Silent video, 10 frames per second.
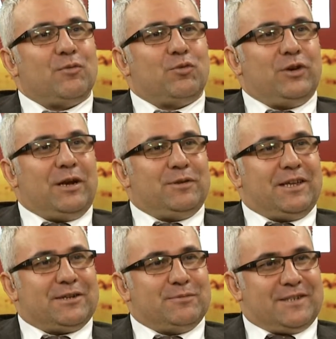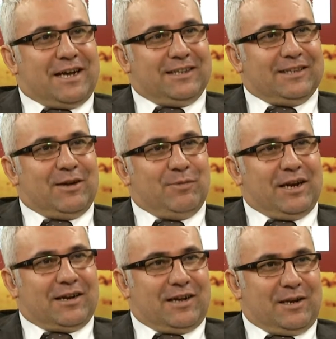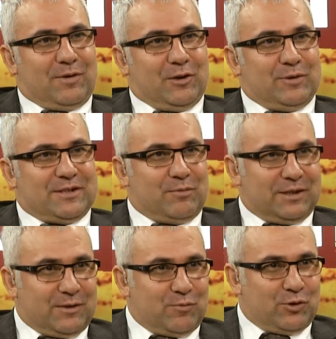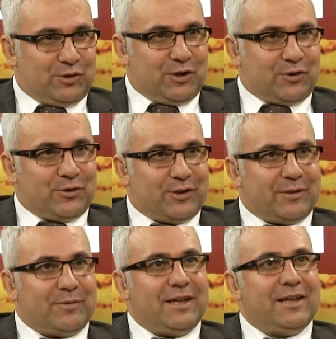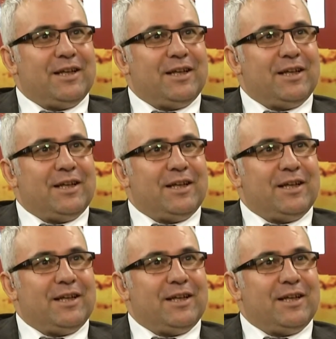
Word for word: Bunlar bir takım seyahatnameler kalem alıyor. Mesela Madame Montecue gibi.